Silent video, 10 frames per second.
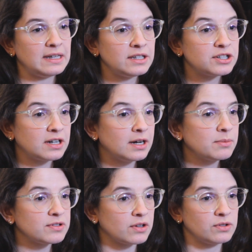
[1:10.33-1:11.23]
e
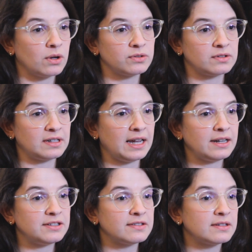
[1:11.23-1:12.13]
indicamos aos nossos
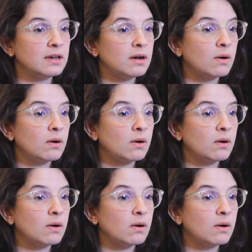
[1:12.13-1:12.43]
clientes